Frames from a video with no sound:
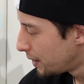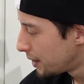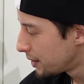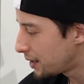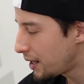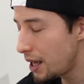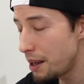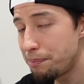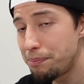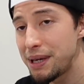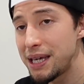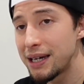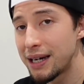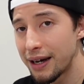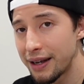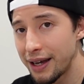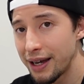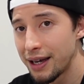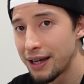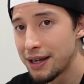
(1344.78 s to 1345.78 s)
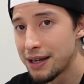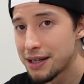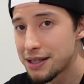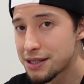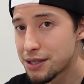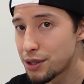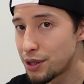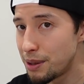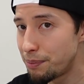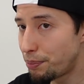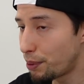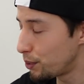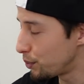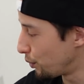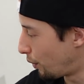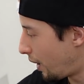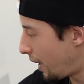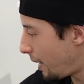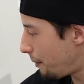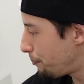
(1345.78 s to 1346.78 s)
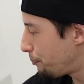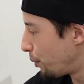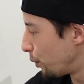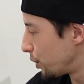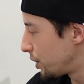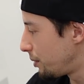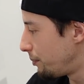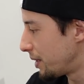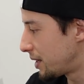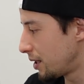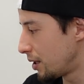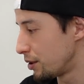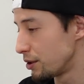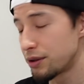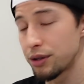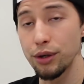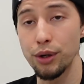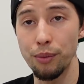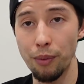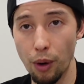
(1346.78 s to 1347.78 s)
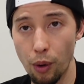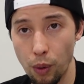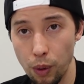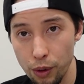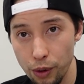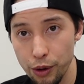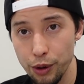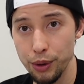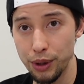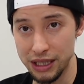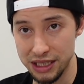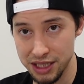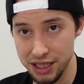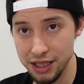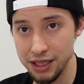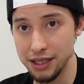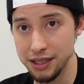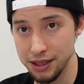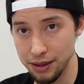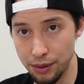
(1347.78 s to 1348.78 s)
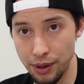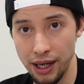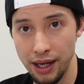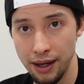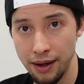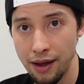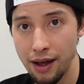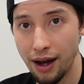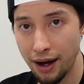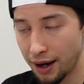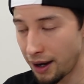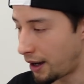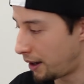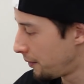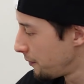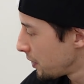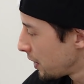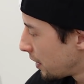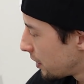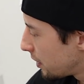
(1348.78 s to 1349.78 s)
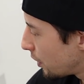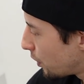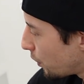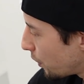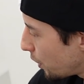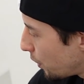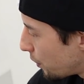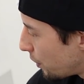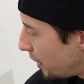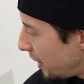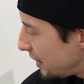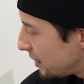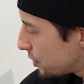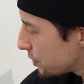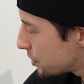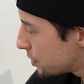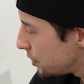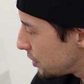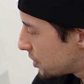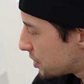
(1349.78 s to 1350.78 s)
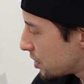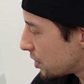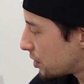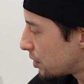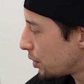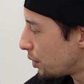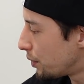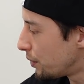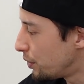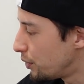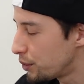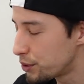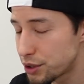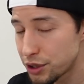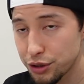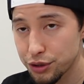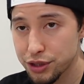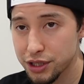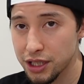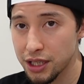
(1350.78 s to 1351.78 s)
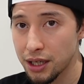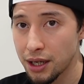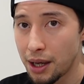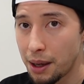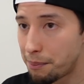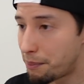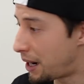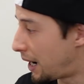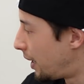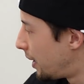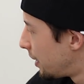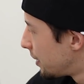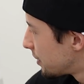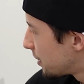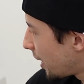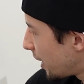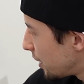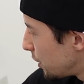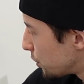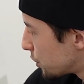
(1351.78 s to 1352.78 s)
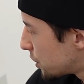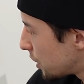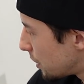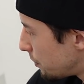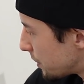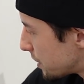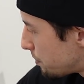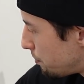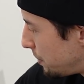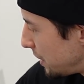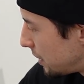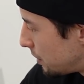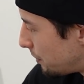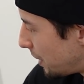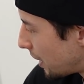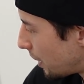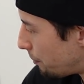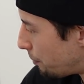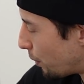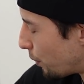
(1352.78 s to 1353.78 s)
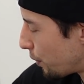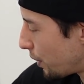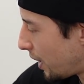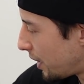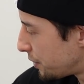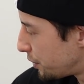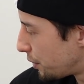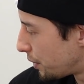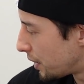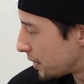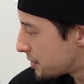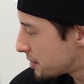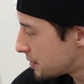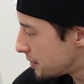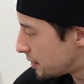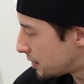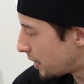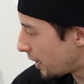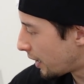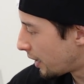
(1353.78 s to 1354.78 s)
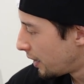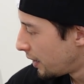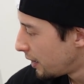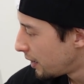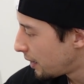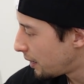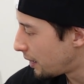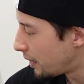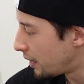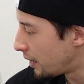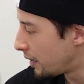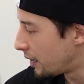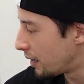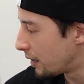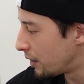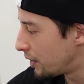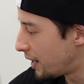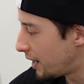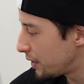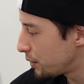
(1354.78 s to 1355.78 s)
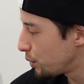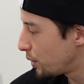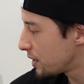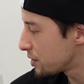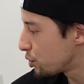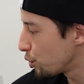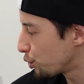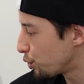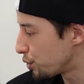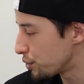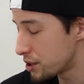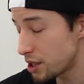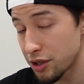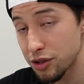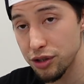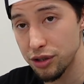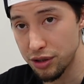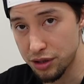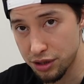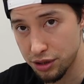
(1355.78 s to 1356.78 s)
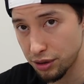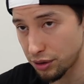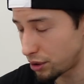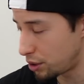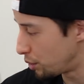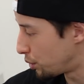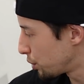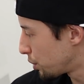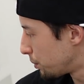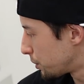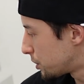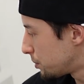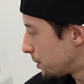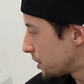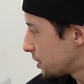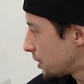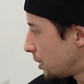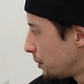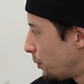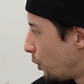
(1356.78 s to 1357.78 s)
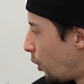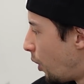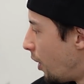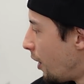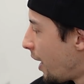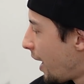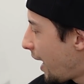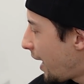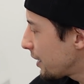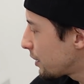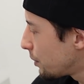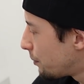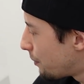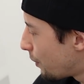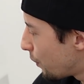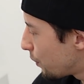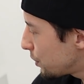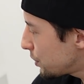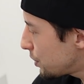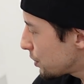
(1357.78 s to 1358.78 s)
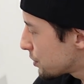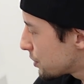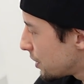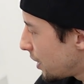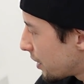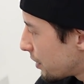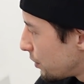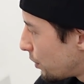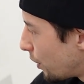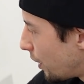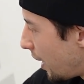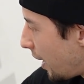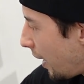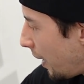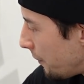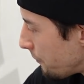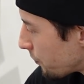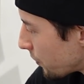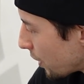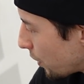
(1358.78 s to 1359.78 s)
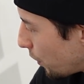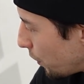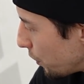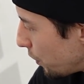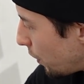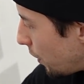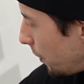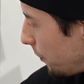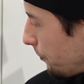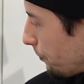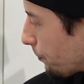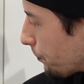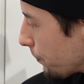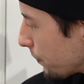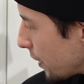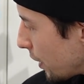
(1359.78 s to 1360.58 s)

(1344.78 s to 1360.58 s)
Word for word: KP がねスリーポイントを8本決めているっていうのもこのようなシーンですよね。はい、でこれをレイトスイッチっていうのは後々、まあ、対応してきます。ビッグマンがボールハンドラーついて、えー、ガードが外の選手につくっていうこともしますけども、あともう一つやるのが、この